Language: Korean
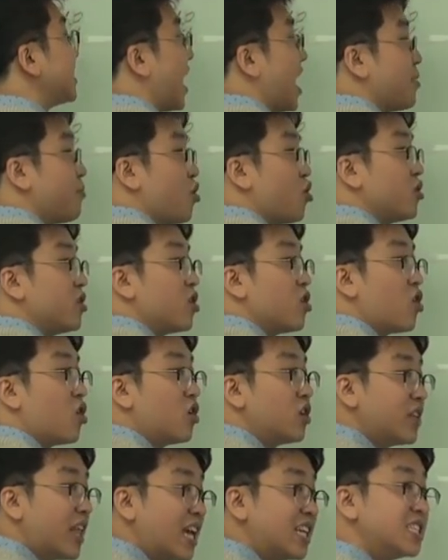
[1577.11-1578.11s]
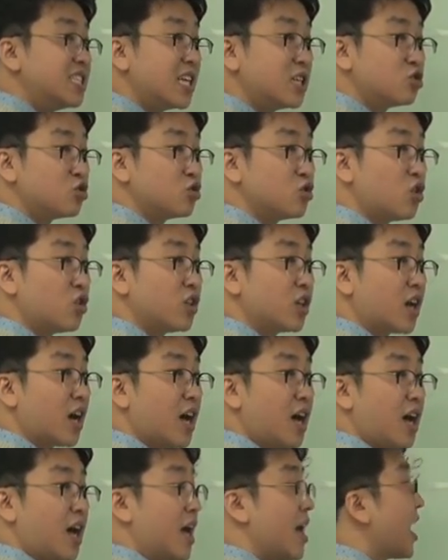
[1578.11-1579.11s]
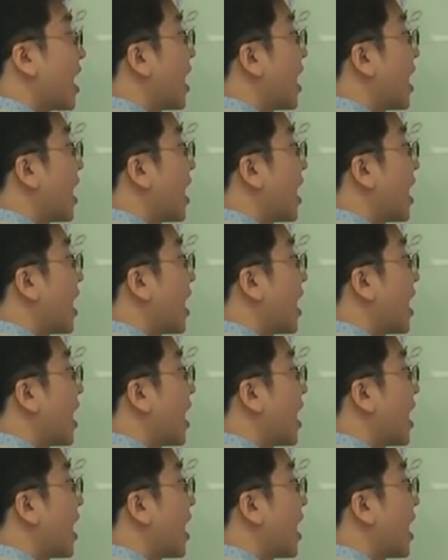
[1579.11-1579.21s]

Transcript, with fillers: 나의 표 이런 거를 대신해 주는 거니까